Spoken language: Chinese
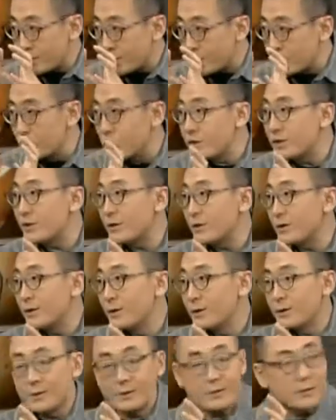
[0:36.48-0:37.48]
让它纯净。
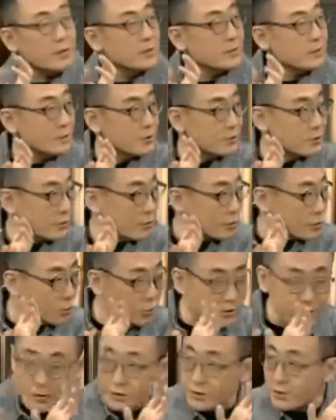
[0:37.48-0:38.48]
但是你知道
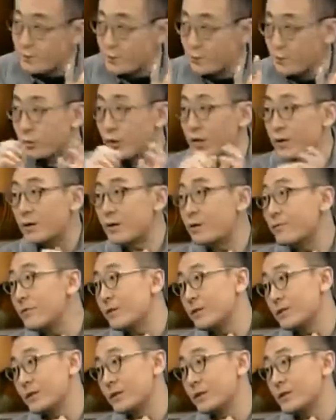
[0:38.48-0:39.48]
纯净水的
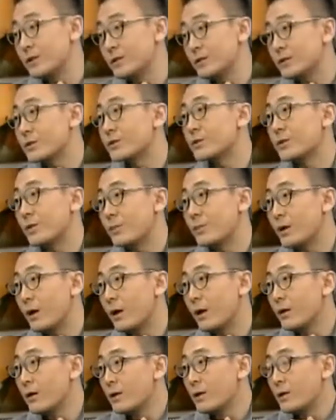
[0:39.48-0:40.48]
问题是什么
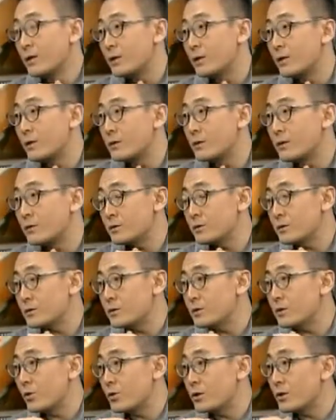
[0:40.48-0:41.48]
呢？可能
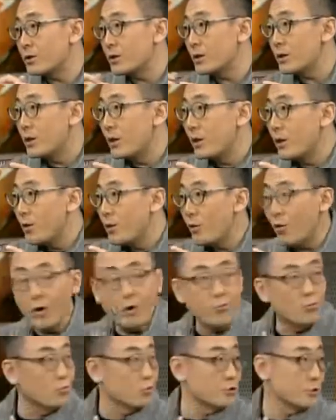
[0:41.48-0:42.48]
造成你
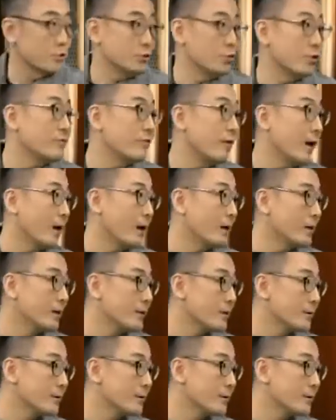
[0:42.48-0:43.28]
矿物质缺乏，